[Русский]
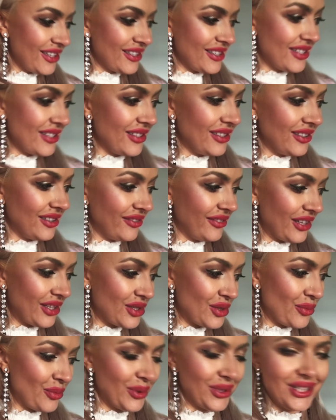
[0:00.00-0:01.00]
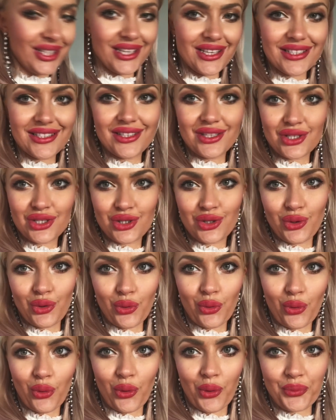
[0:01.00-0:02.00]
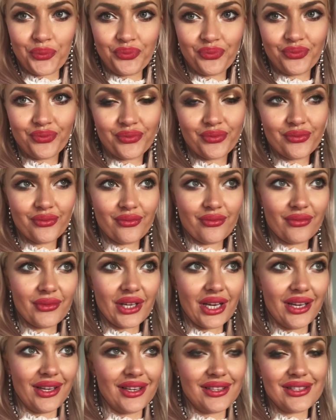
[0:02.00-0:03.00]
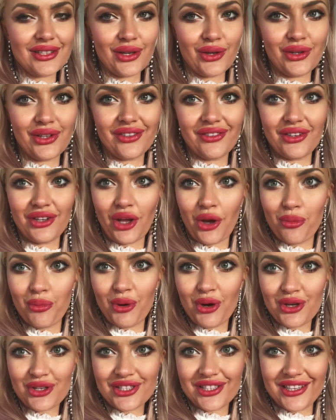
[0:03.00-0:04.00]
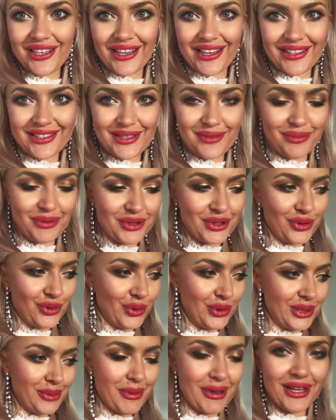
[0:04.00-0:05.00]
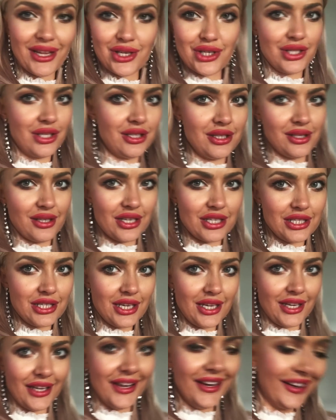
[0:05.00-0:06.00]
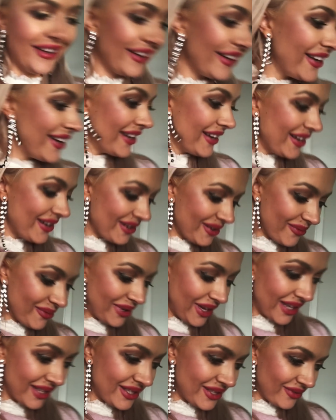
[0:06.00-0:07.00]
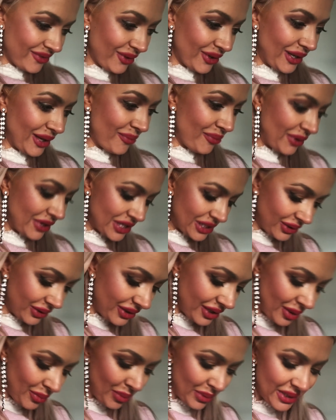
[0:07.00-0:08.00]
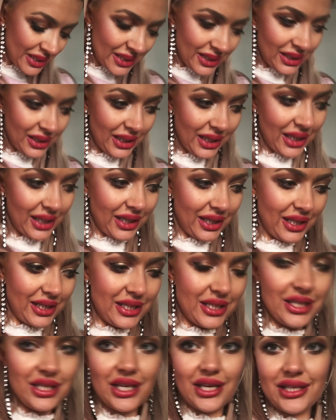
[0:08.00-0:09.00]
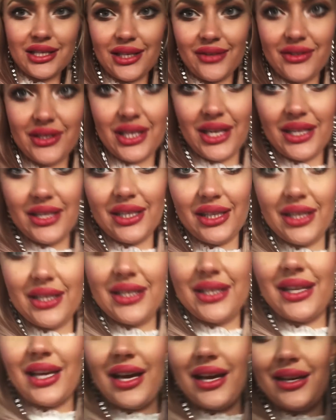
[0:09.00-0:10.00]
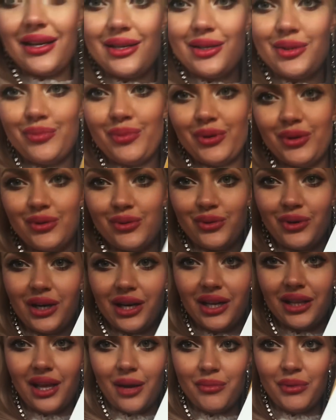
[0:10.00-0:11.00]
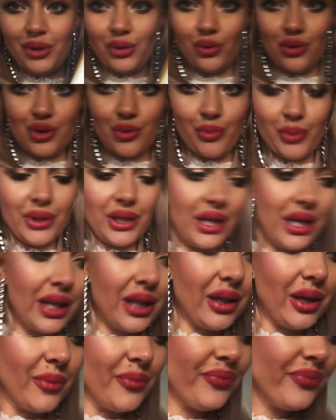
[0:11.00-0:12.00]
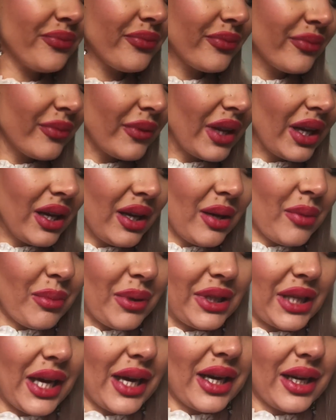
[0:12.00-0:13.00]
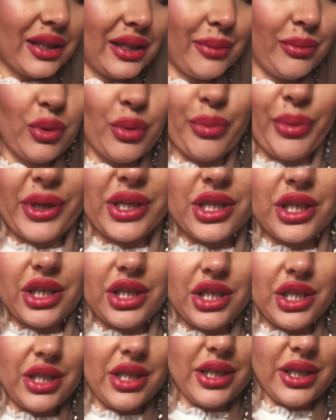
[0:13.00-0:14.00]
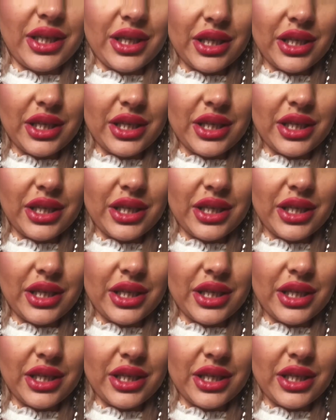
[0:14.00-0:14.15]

э, в нашем подъезде, что It's not even your birthday, типа, что у тебя даже не день рождения. у меня сегодня пришло три посылки, и сейчас я встретилась с Таей, с подругой, она мне тоже подарила подарок на мой прошедший день